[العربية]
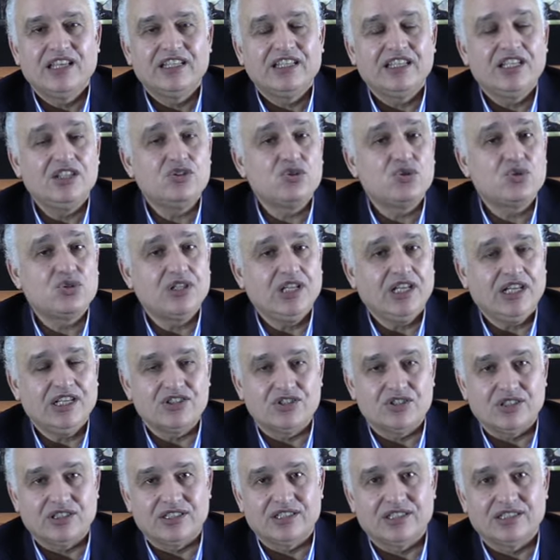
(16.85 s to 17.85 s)
كاين جوج
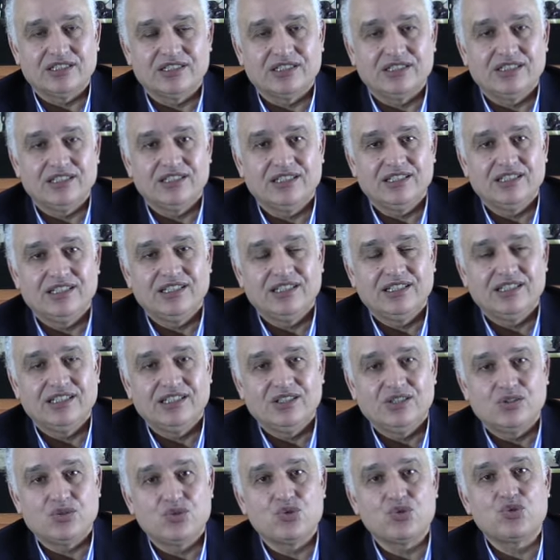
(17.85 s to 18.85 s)
الحاجات
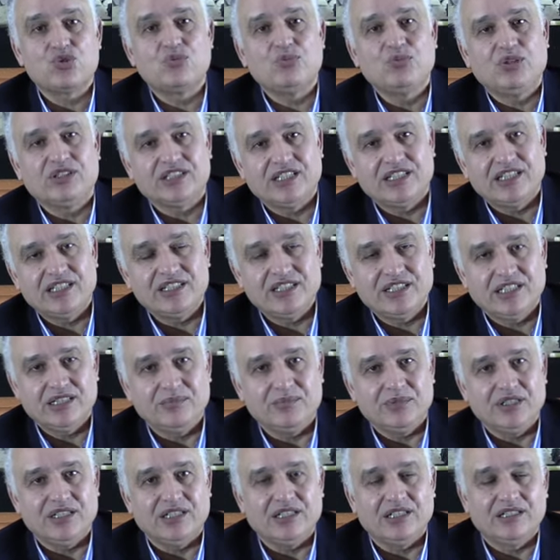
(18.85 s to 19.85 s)
جوج المعطيات
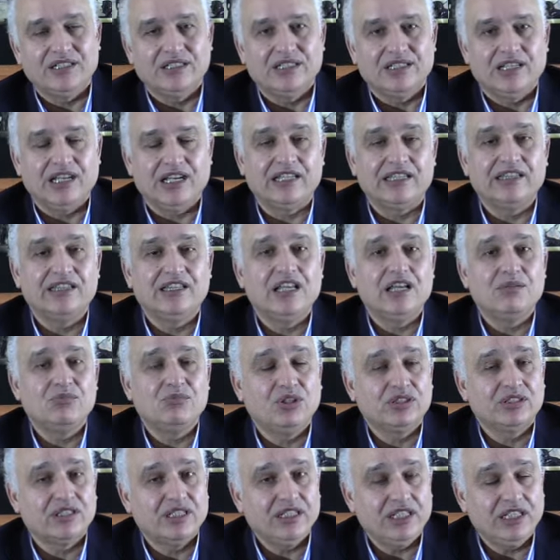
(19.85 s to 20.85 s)
علميه عندنا
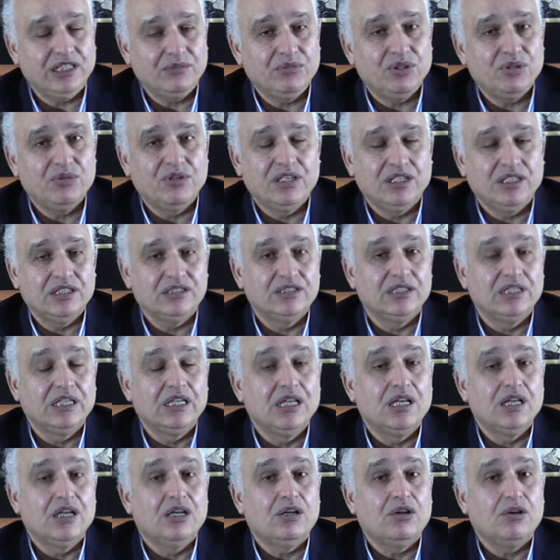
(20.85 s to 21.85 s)
معطى علمي واحد
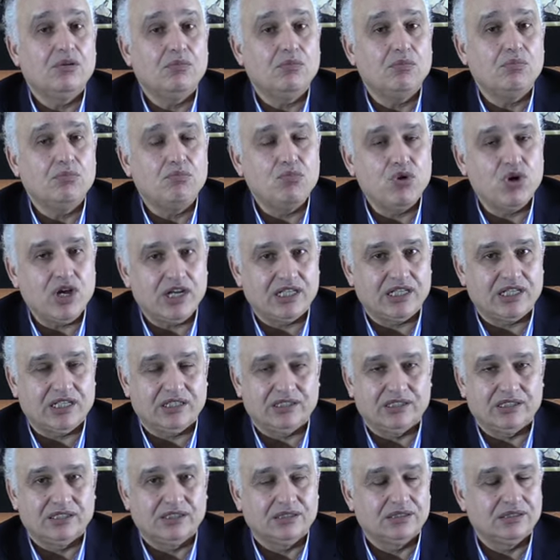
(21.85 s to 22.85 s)
مؤكد
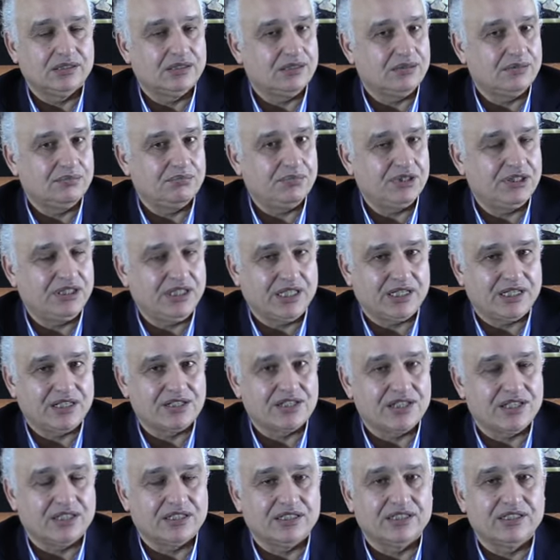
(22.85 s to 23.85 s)

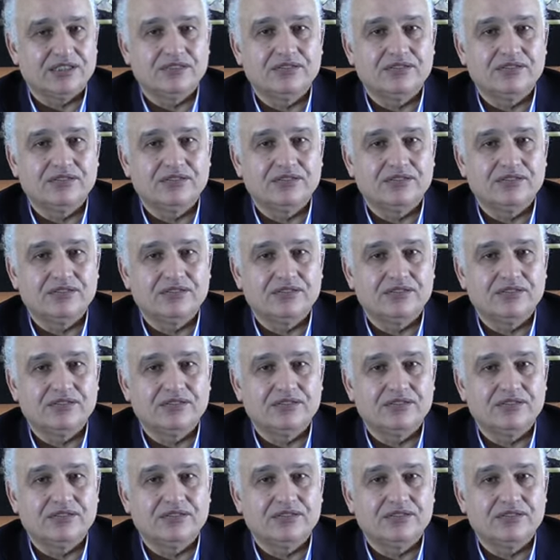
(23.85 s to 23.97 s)
بالدراسات